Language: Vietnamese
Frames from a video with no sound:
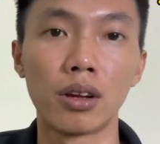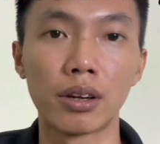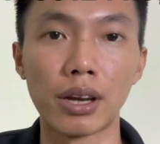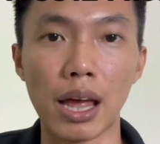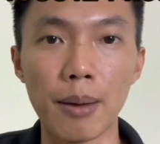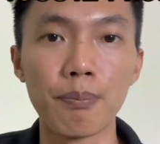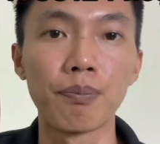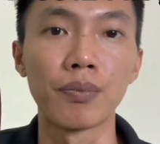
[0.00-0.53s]

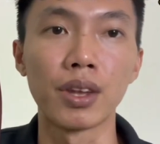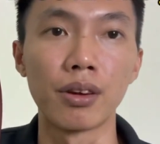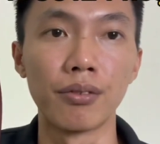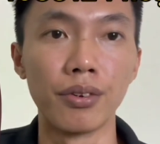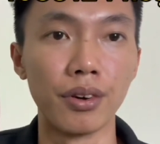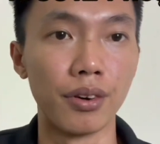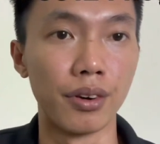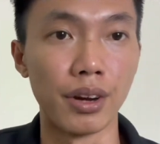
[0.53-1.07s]
đẹp
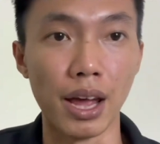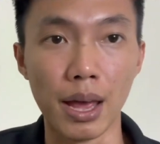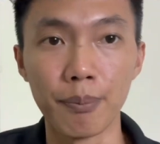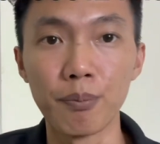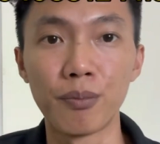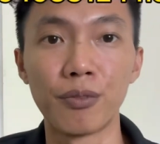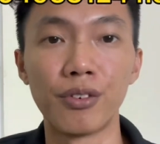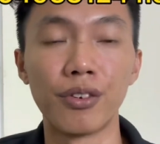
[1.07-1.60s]
vừa
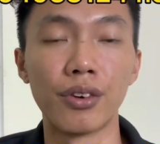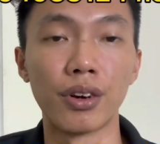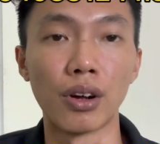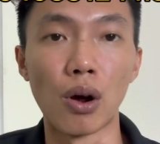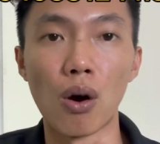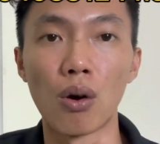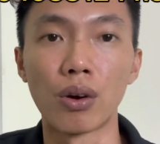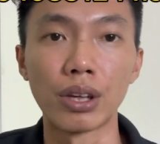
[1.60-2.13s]
đẹp vừa
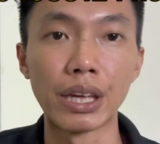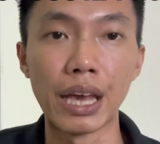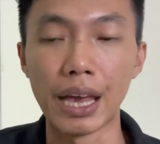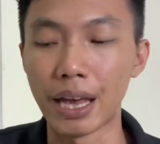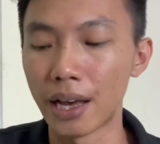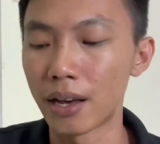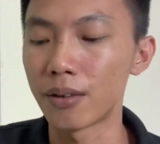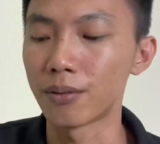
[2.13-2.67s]
gọn
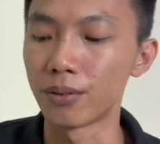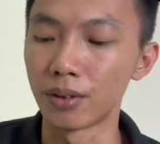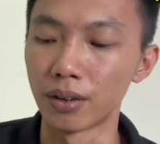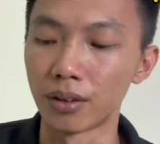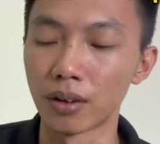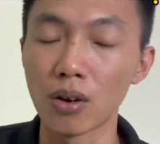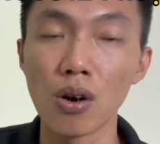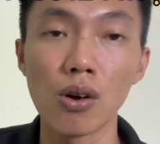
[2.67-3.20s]
nhẹ
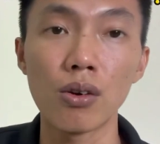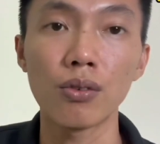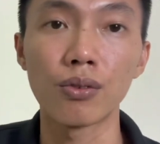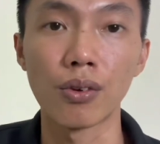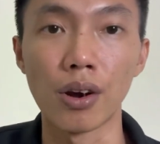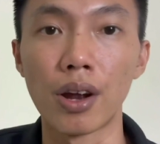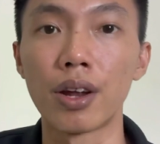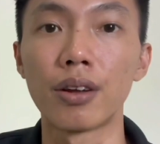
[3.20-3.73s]
vừa có
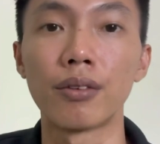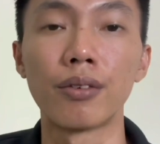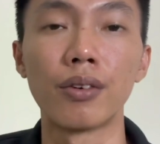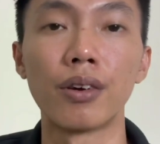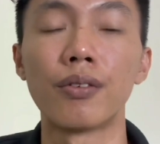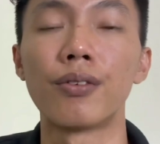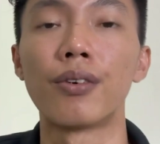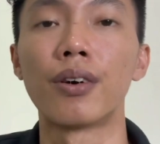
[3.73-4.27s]
về
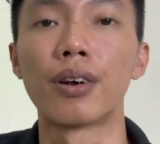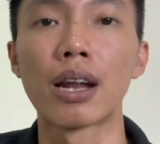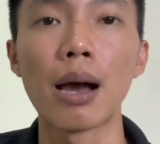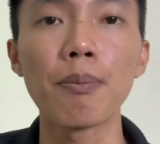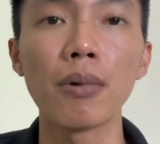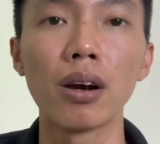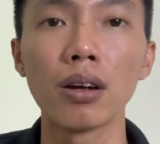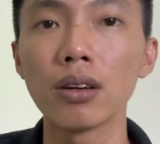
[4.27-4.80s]
vừa vừa đáp
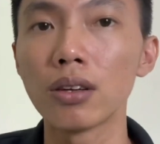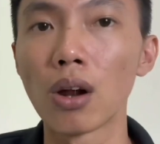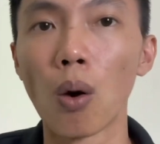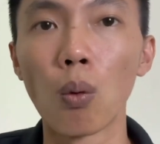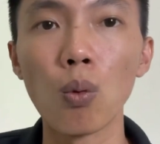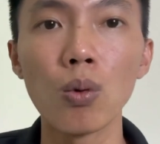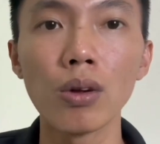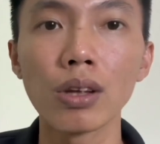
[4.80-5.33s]
ứng
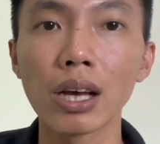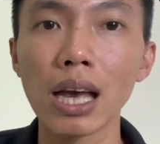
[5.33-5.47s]
đủ